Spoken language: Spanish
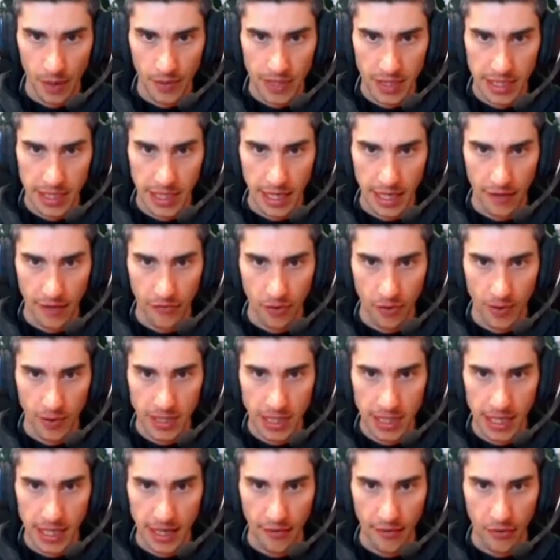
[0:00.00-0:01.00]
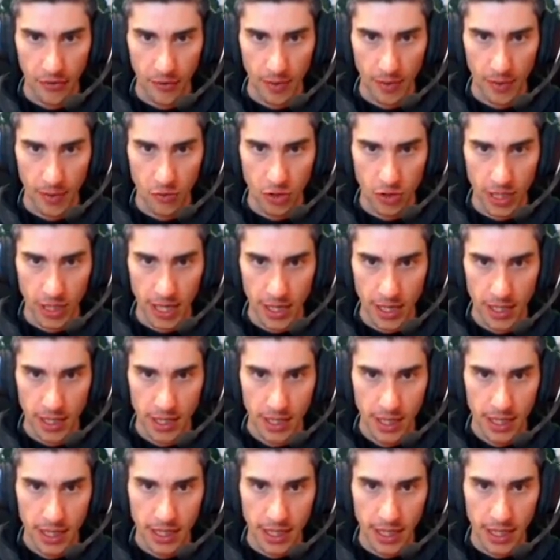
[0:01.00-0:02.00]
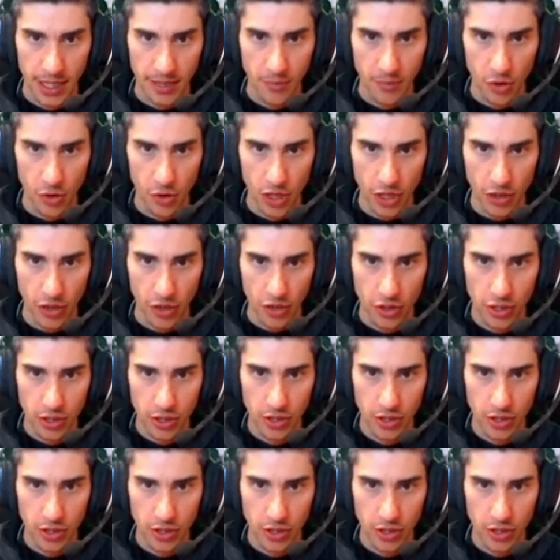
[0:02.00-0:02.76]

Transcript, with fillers: si le gasto, a ver si Vamos ya. Queréis moriros.